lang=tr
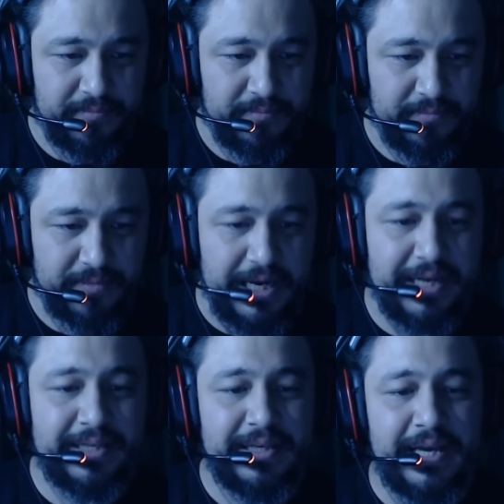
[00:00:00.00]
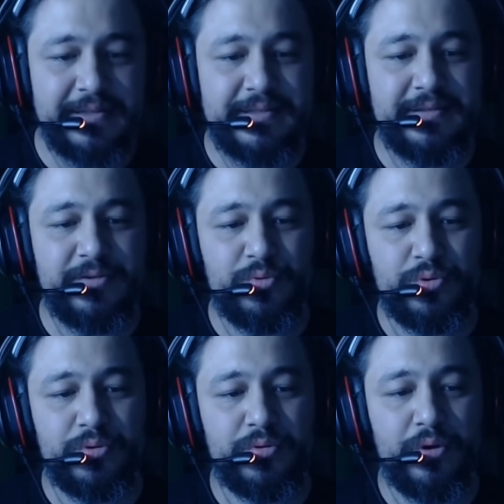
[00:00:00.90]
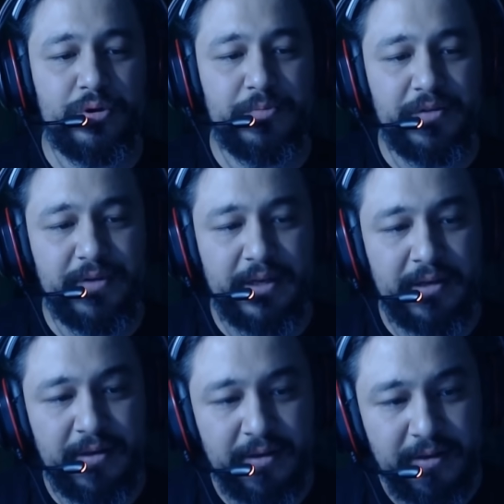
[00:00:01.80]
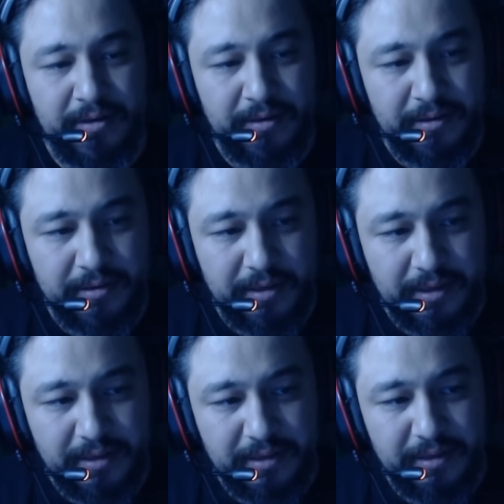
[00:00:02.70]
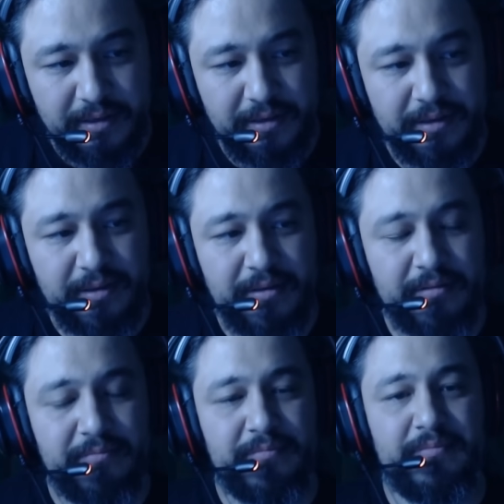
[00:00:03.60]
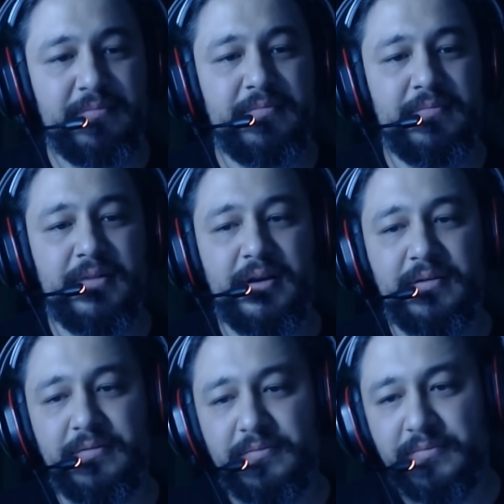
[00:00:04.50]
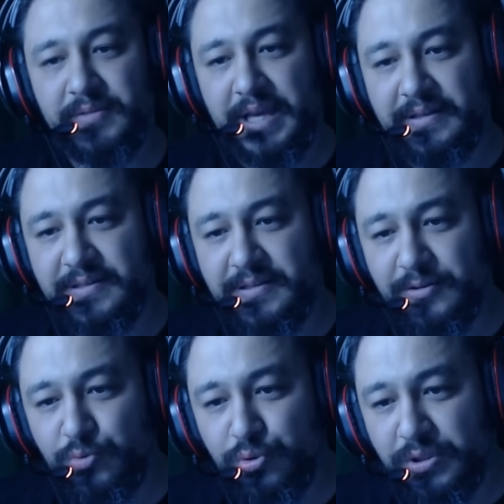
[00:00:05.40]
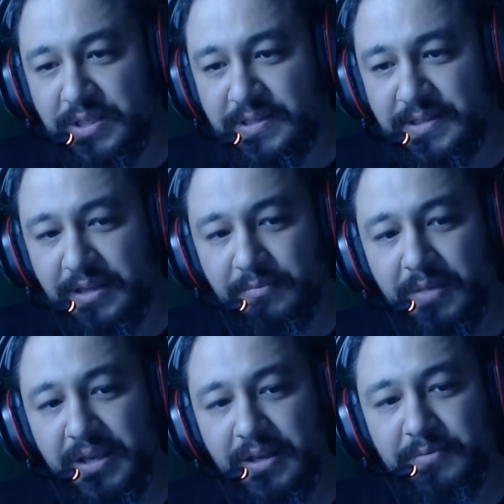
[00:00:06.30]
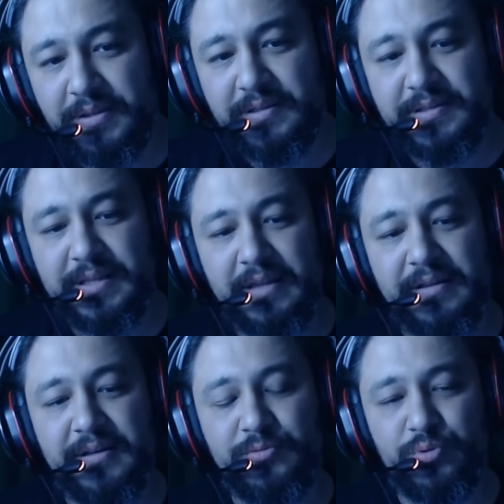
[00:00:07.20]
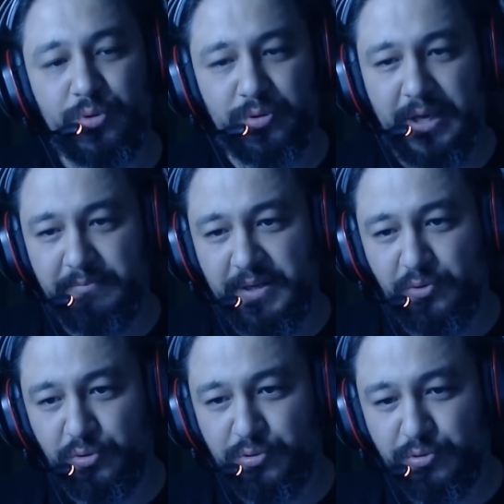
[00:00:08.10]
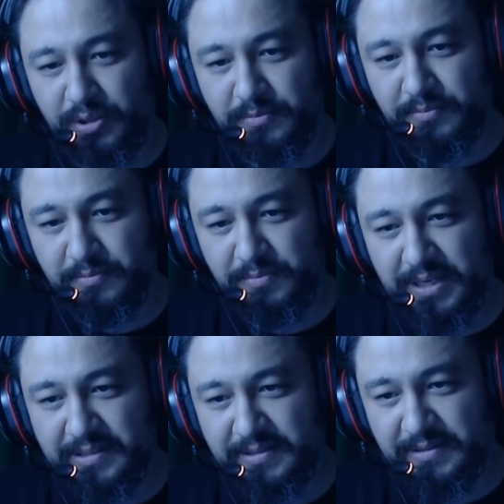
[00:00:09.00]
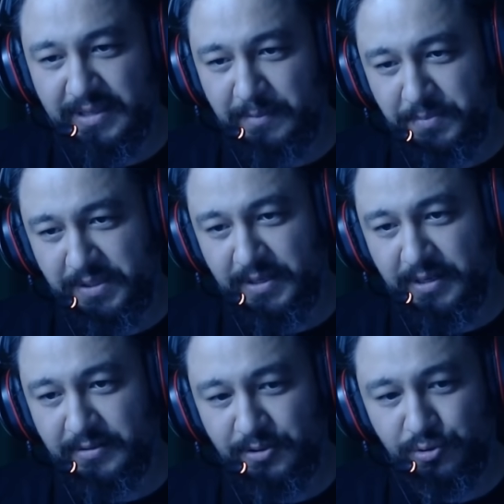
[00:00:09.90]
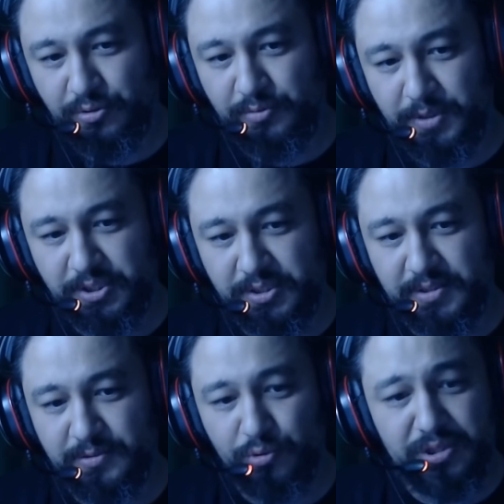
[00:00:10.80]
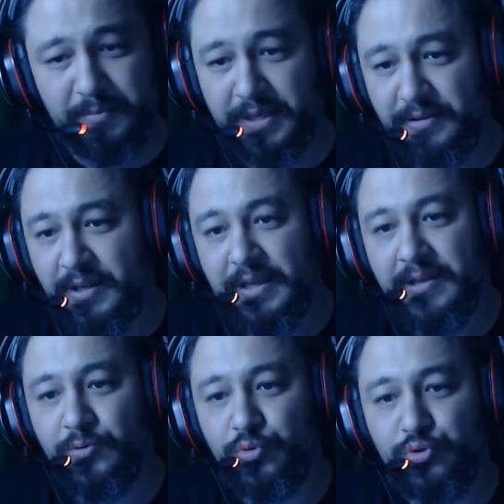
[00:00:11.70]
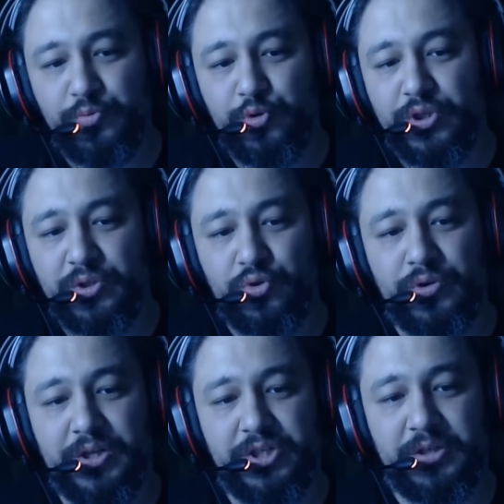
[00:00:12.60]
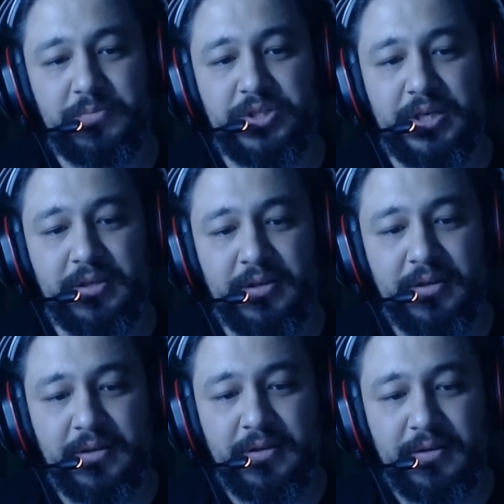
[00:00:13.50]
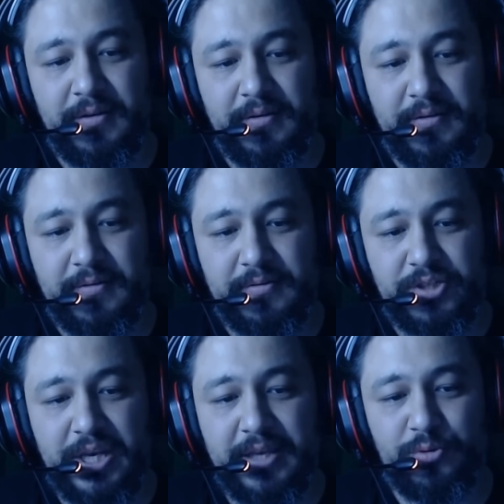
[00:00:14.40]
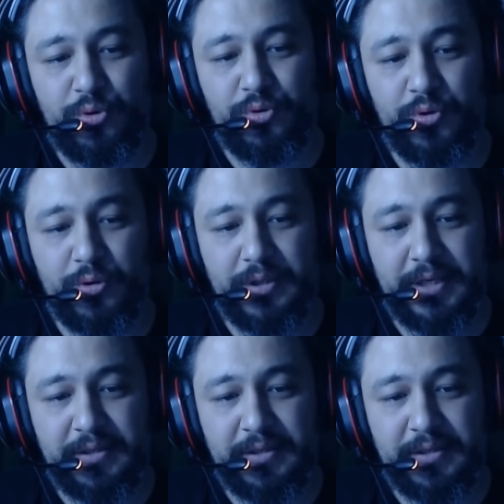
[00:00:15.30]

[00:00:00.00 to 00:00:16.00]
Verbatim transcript: Yani kendisini Türk görme ve e, kendisini Türk hissetme ile bir insanlara Türk denme konusuna biraz skeptik yaklaşıyorum açıkçası. O zaman ucu bucağı çok açık bir şey. Şeye dönüyor olay.